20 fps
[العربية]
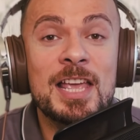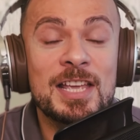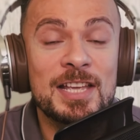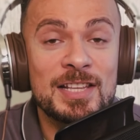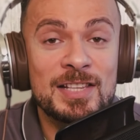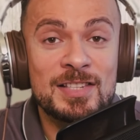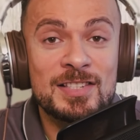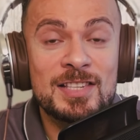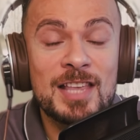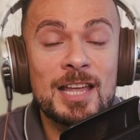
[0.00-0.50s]

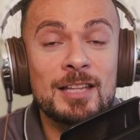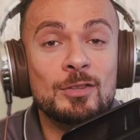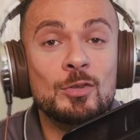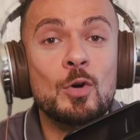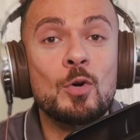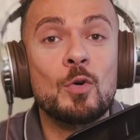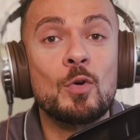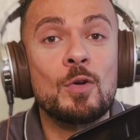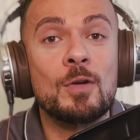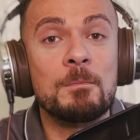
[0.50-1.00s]
ازاي
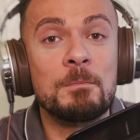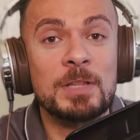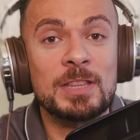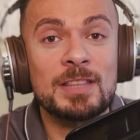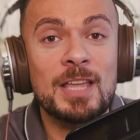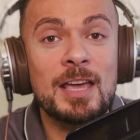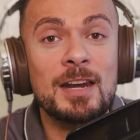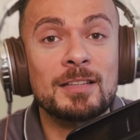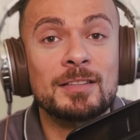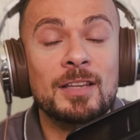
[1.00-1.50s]
تخرج من
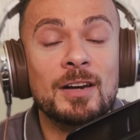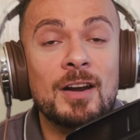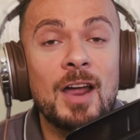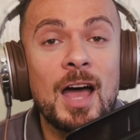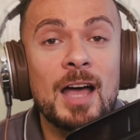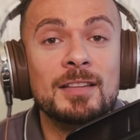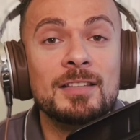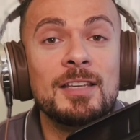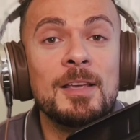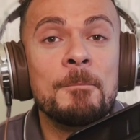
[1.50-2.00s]
دايره الراحه
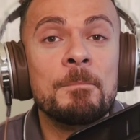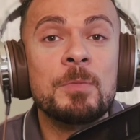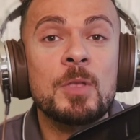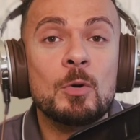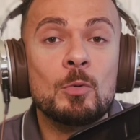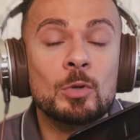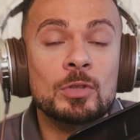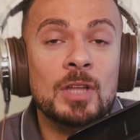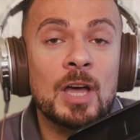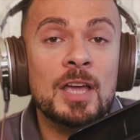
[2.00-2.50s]
دي
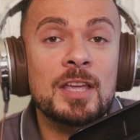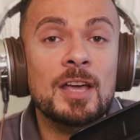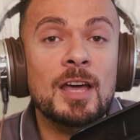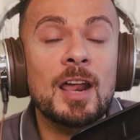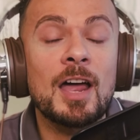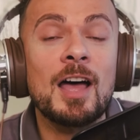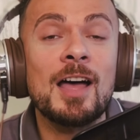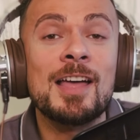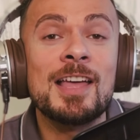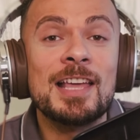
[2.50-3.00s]

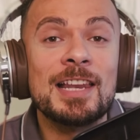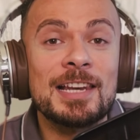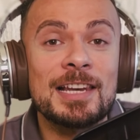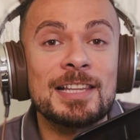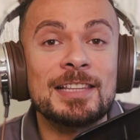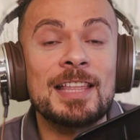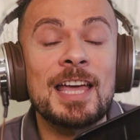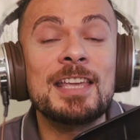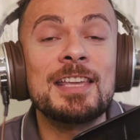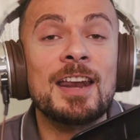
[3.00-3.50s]
وتغيرها
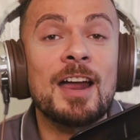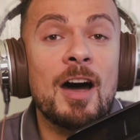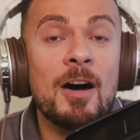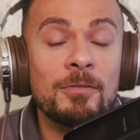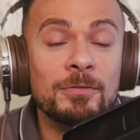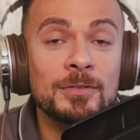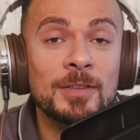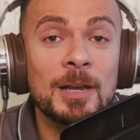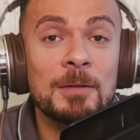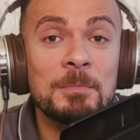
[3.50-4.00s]
لدايره
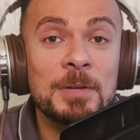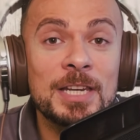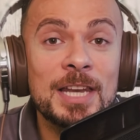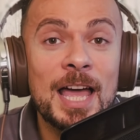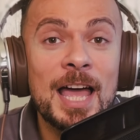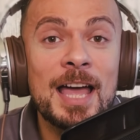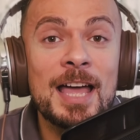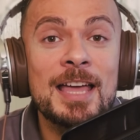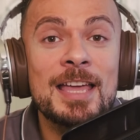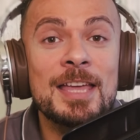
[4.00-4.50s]
افضل
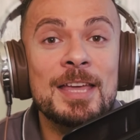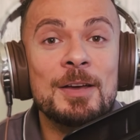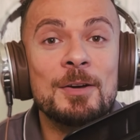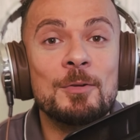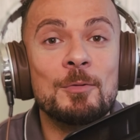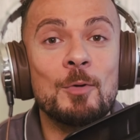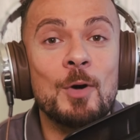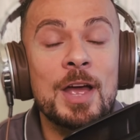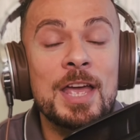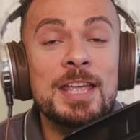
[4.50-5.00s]
منها
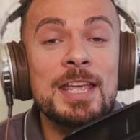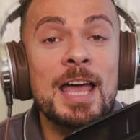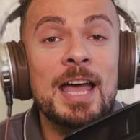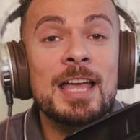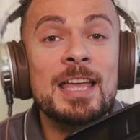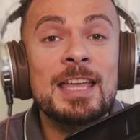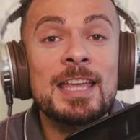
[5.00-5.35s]
وهي